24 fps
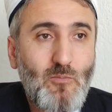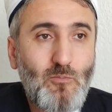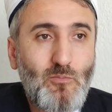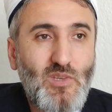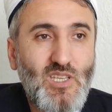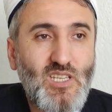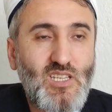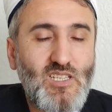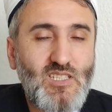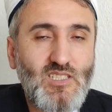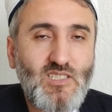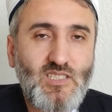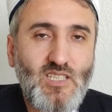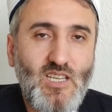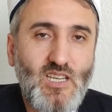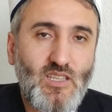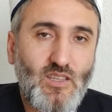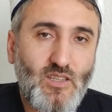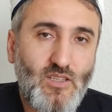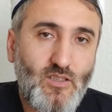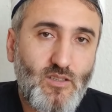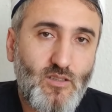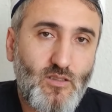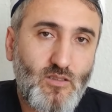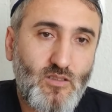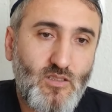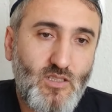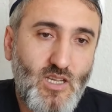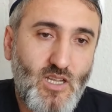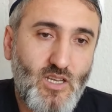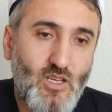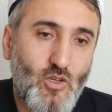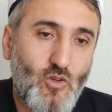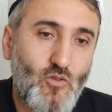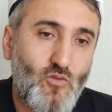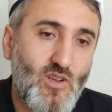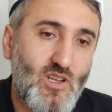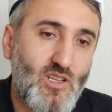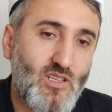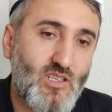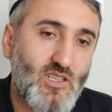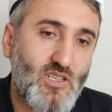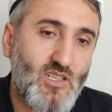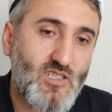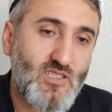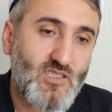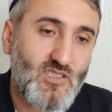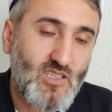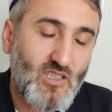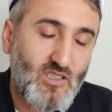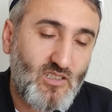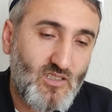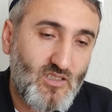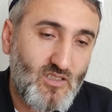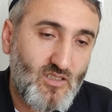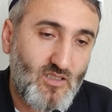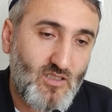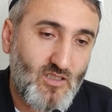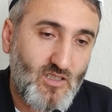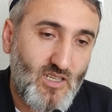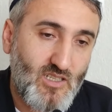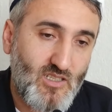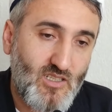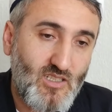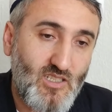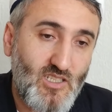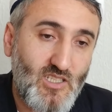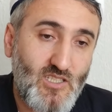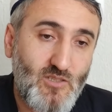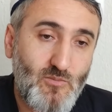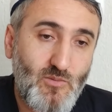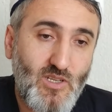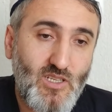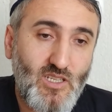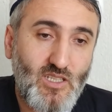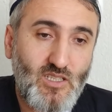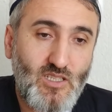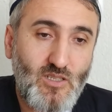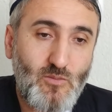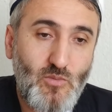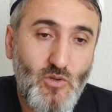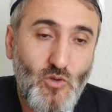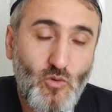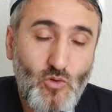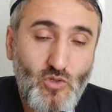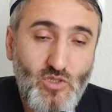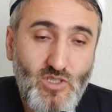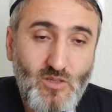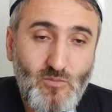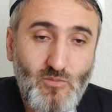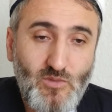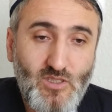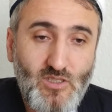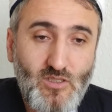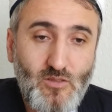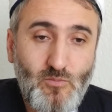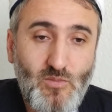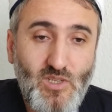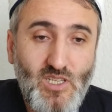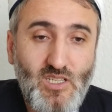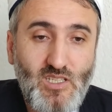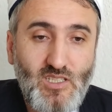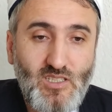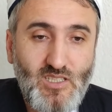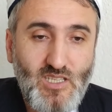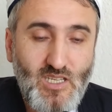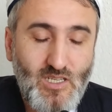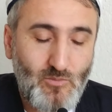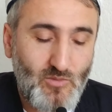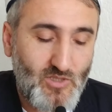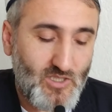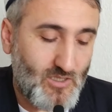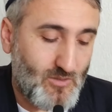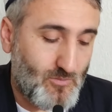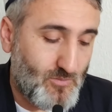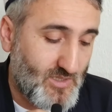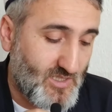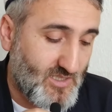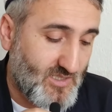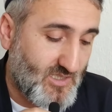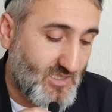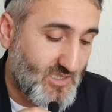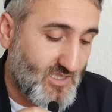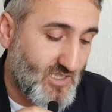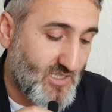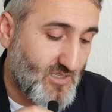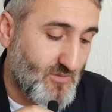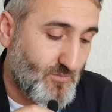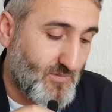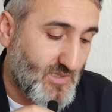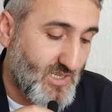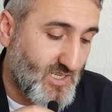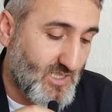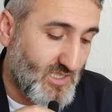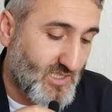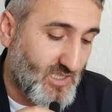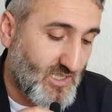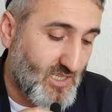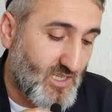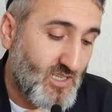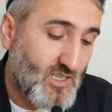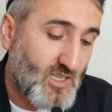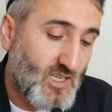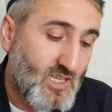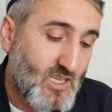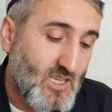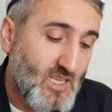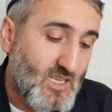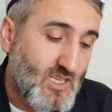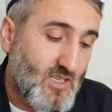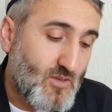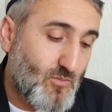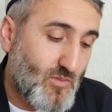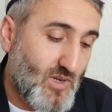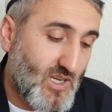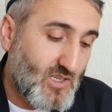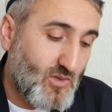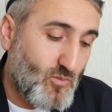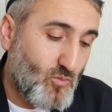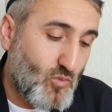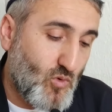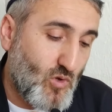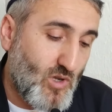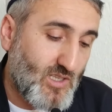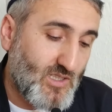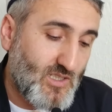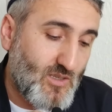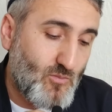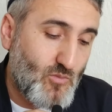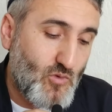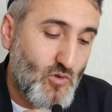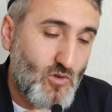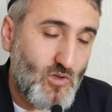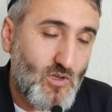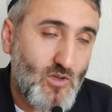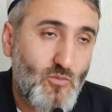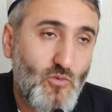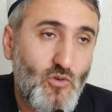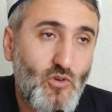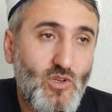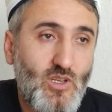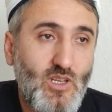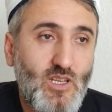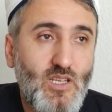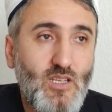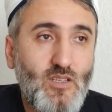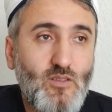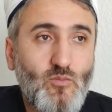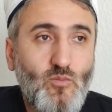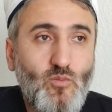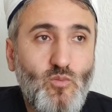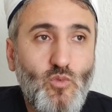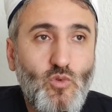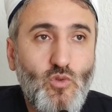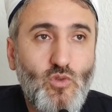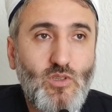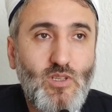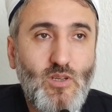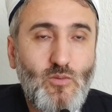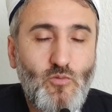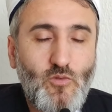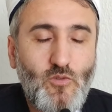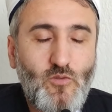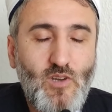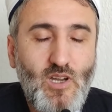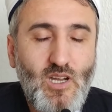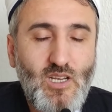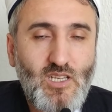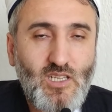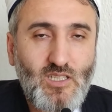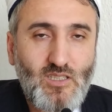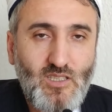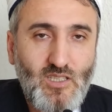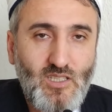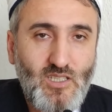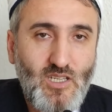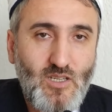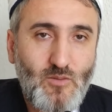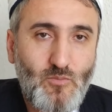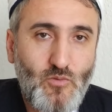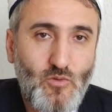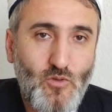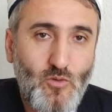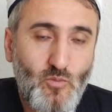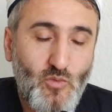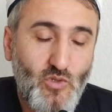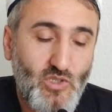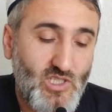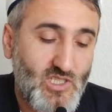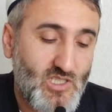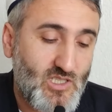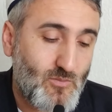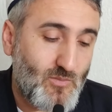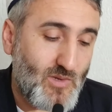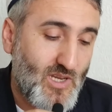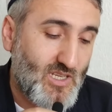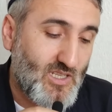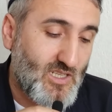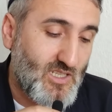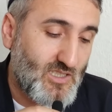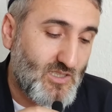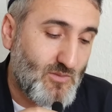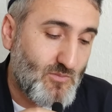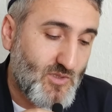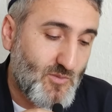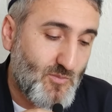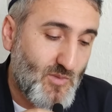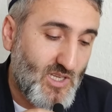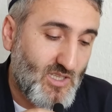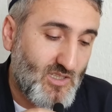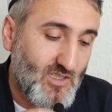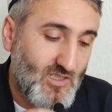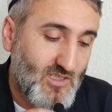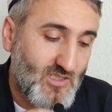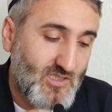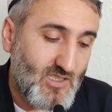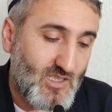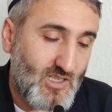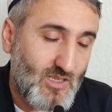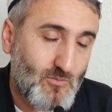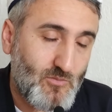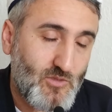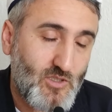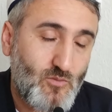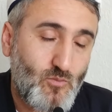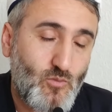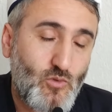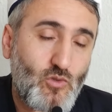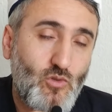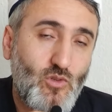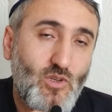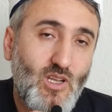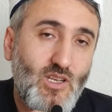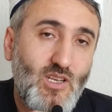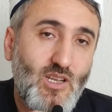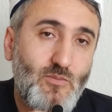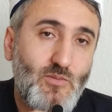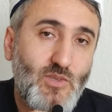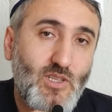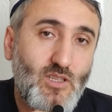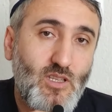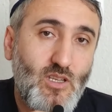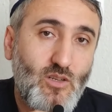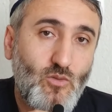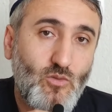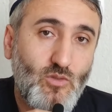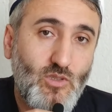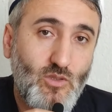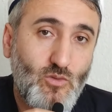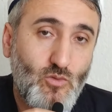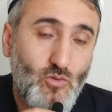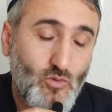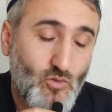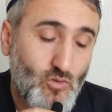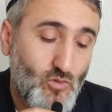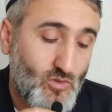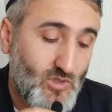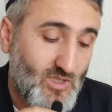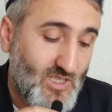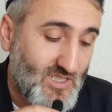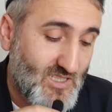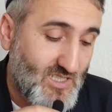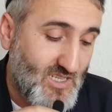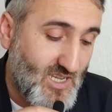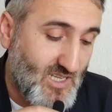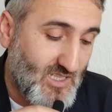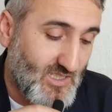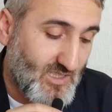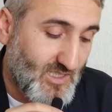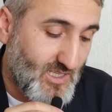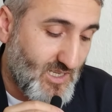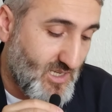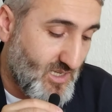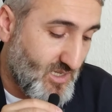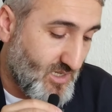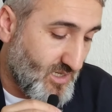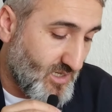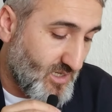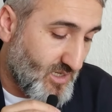bir insan yani güvenilir insanların itibar ettiği bir hoca mıdır, bir lider midir birisi çıkıp der ki bakın bu adam böyle böyle burada bu faaliyetleri yapıyor. Bu kişi beklediğimiz Mehdi Aleyhisselam'dır. Bütün alametler onda tutuyor dediği anda